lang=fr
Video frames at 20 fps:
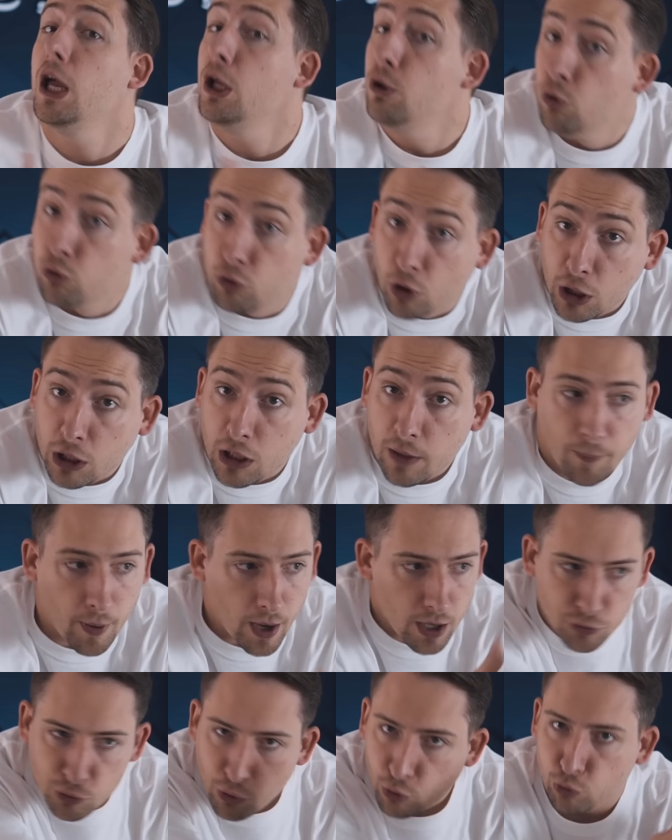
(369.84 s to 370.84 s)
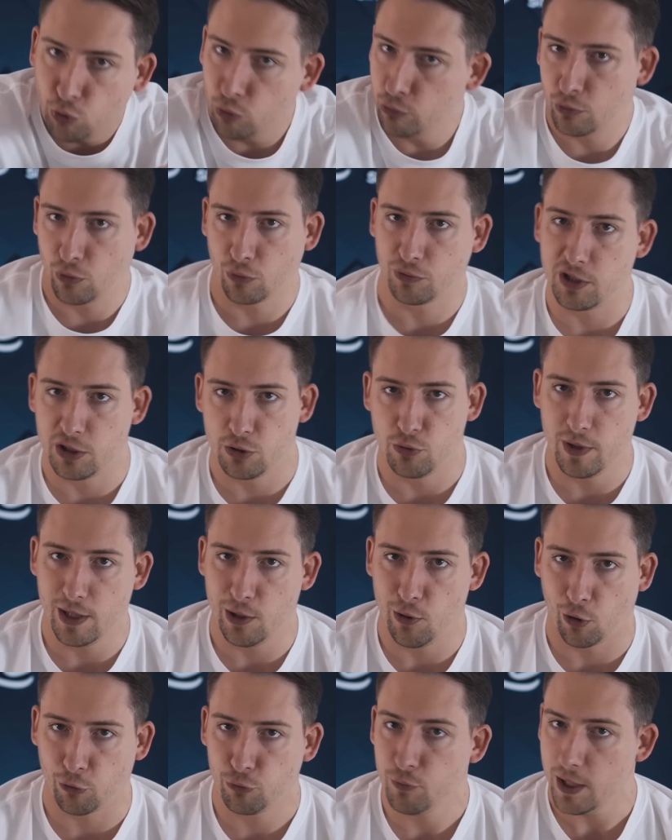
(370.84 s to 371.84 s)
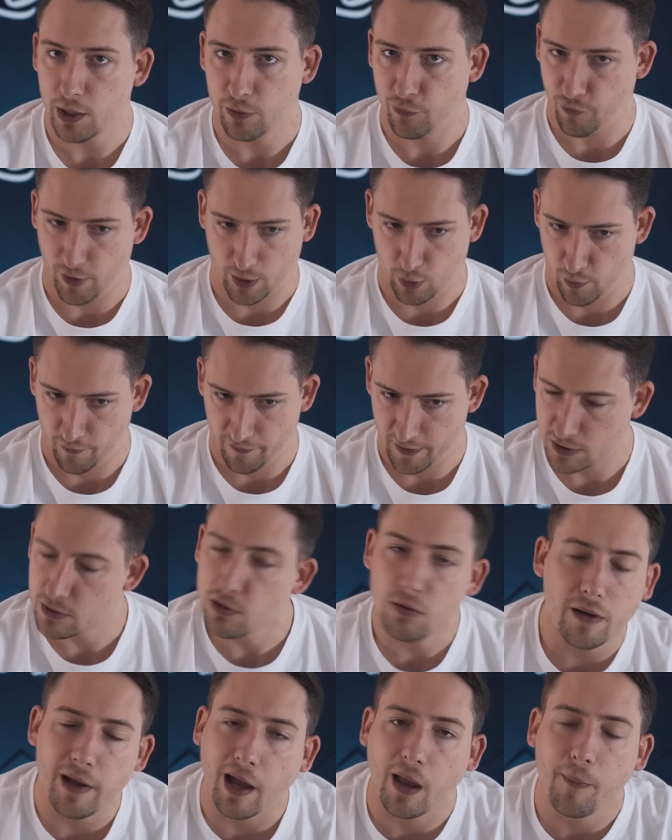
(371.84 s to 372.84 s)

Et notre équipage retourne continuer leur nuit une fois que le vaisseau est